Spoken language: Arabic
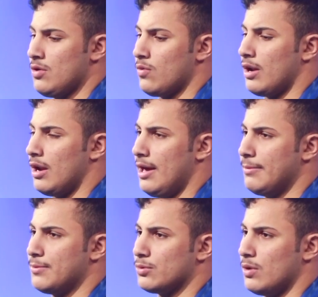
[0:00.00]
والله
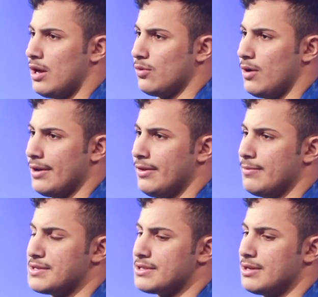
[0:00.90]
لعبت بطولات وايد
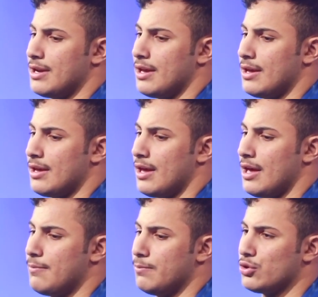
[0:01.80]
بس ان
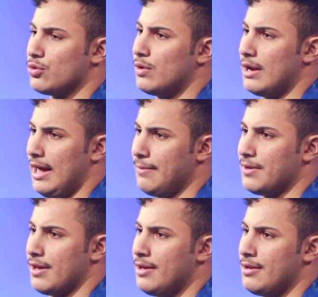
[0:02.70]
اهم بطوله
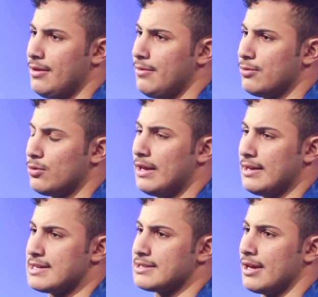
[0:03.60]
لعبتها بطوله
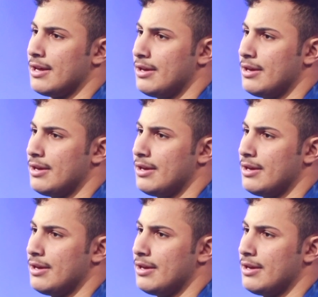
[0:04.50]
اسيا